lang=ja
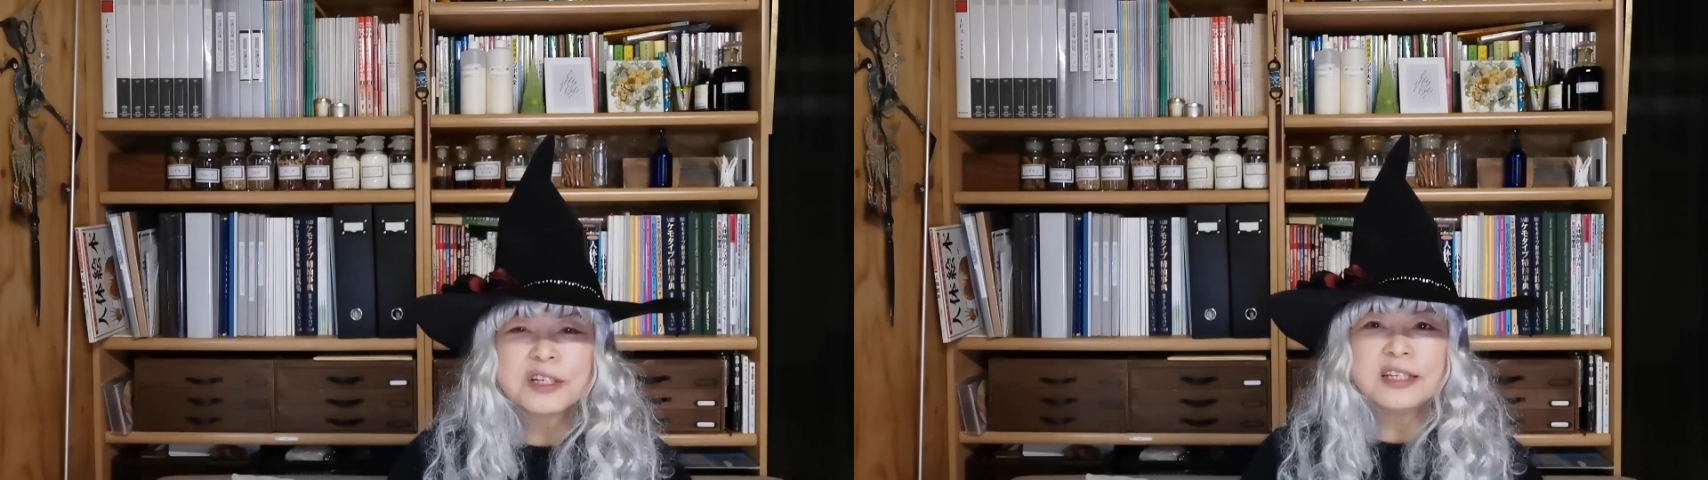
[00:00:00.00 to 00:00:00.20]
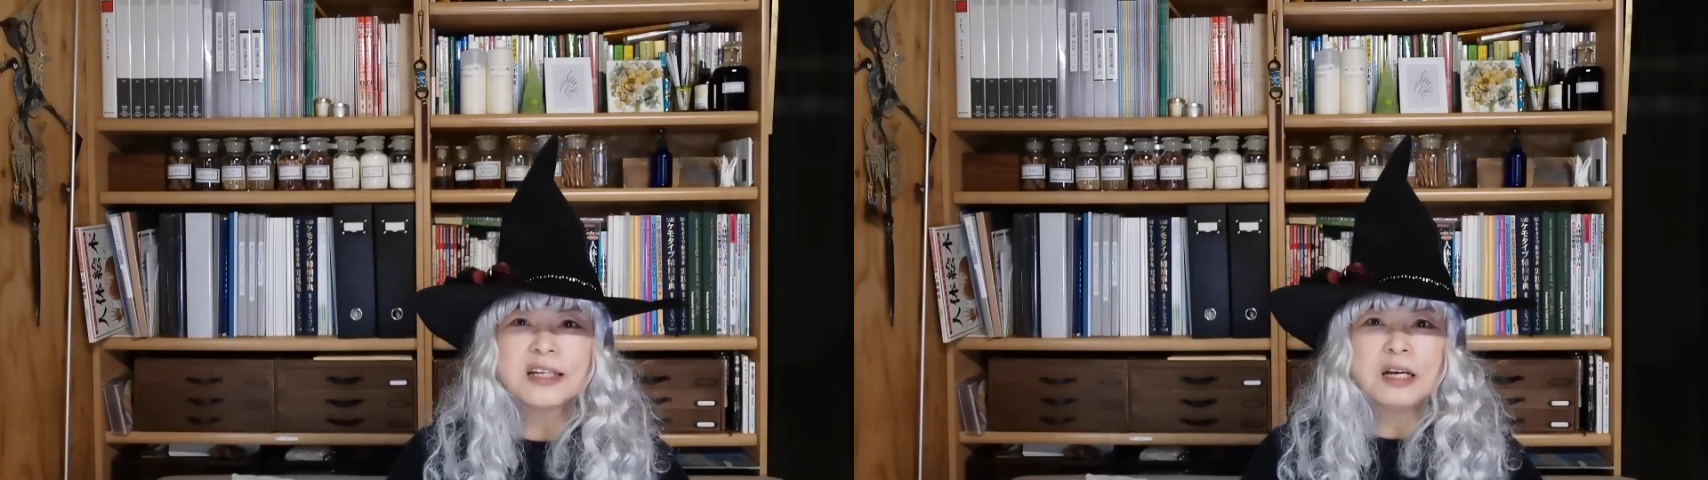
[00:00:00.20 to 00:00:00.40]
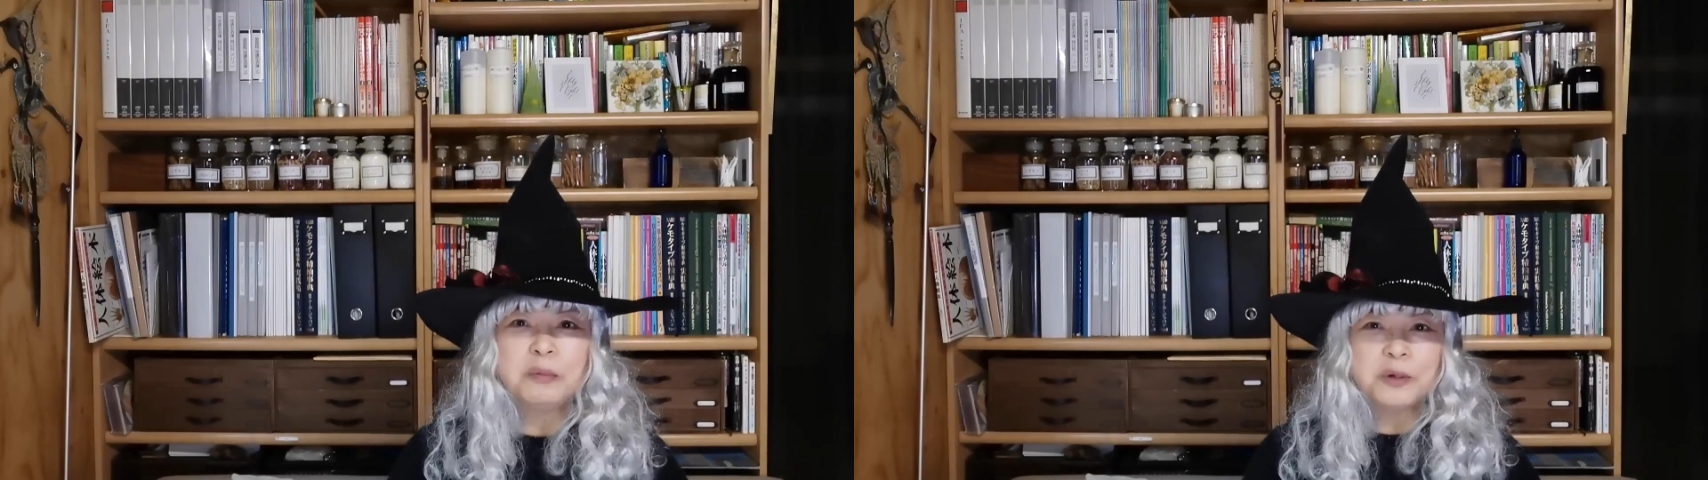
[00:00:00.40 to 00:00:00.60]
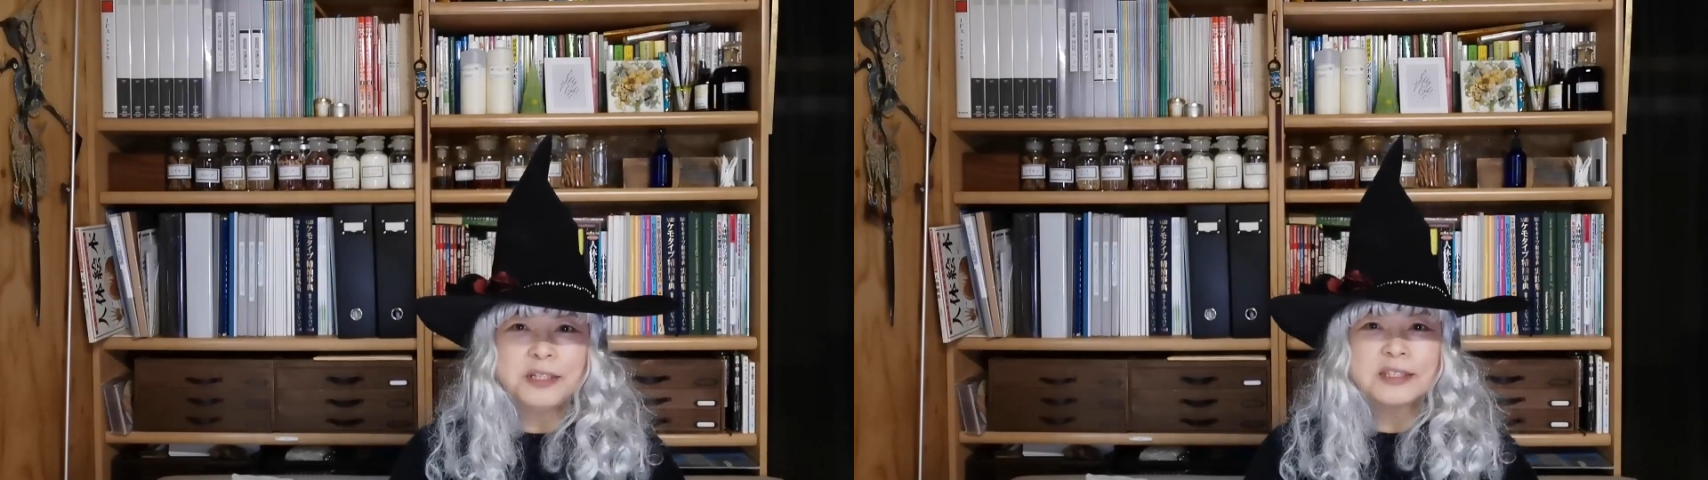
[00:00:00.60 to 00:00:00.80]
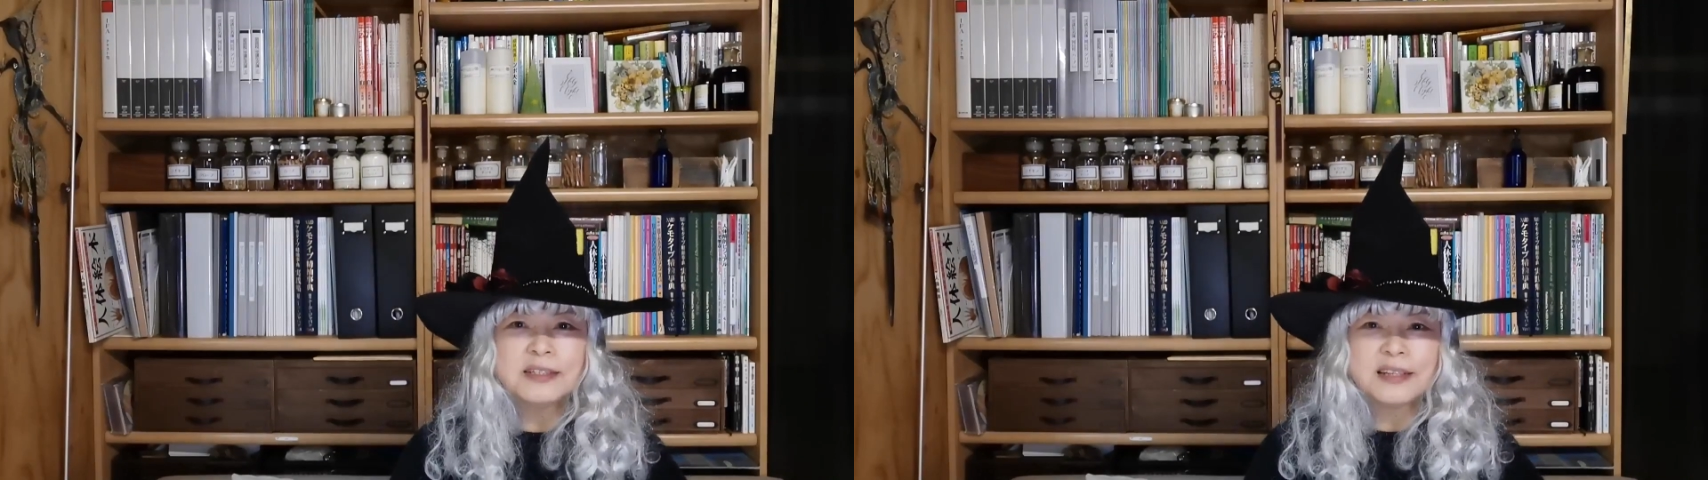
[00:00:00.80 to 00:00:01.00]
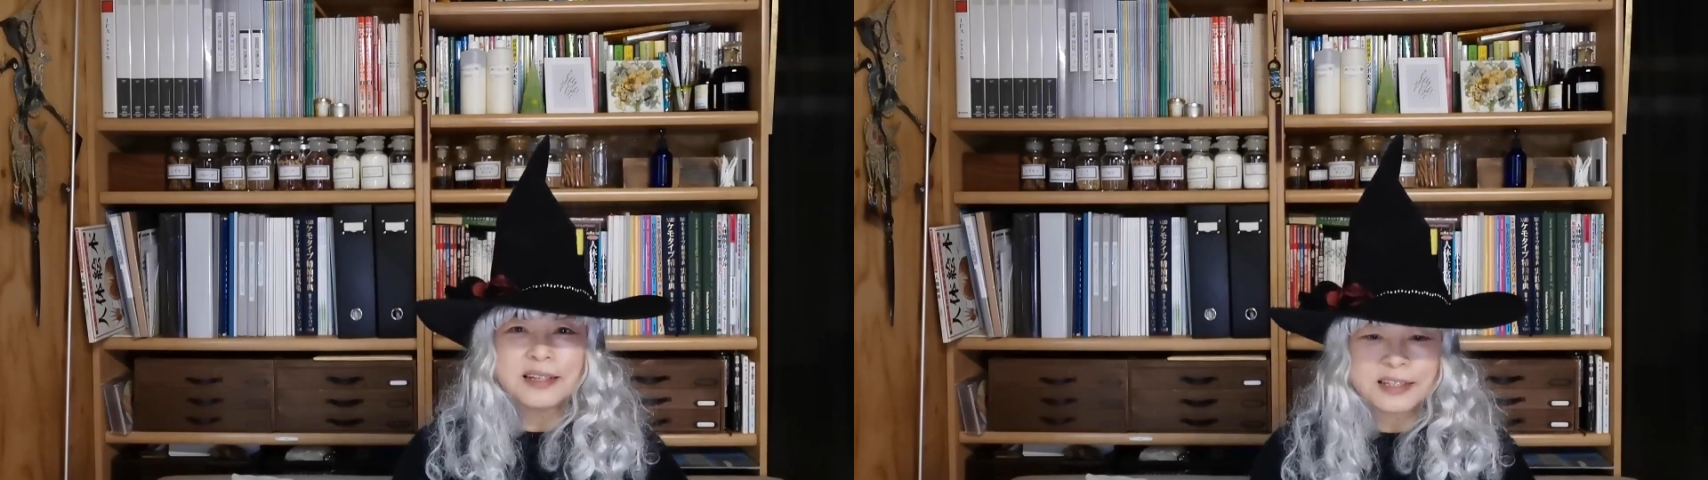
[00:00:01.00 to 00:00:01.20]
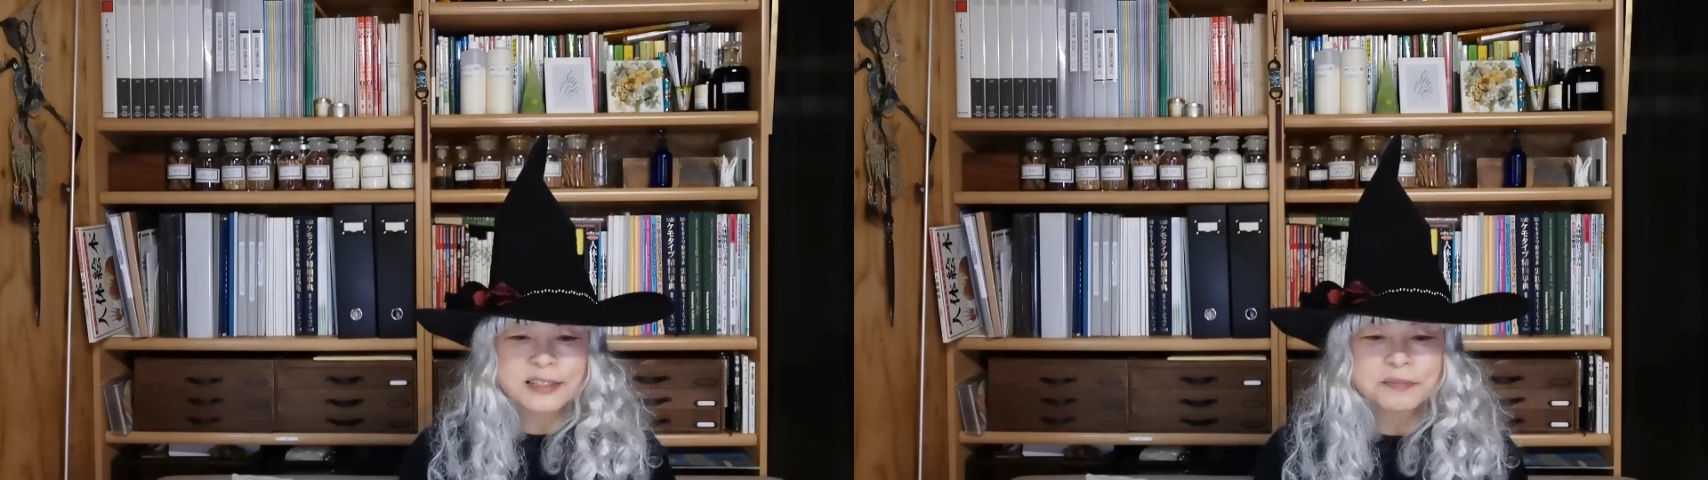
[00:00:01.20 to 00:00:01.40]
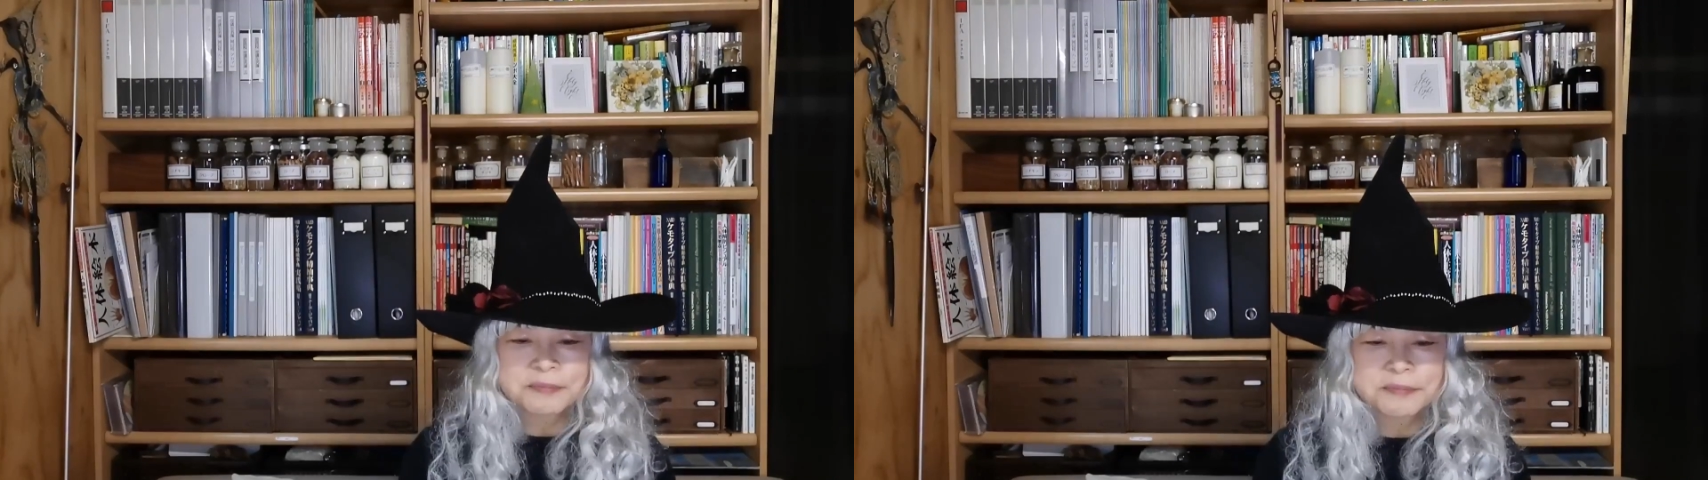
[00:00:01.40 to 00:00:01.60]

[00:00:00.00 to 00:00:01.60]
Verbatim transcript: き細胞についてです